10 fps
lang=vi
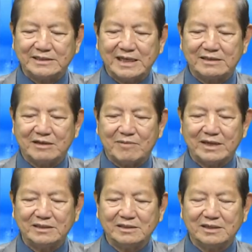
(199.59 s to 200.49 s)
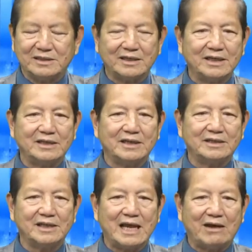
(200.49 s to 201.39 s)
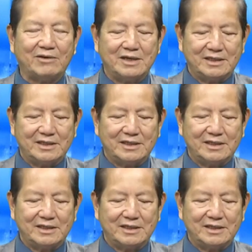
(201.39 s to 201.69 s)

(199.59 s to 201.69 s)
sát đã bắn những người thanh niên này như thế nào.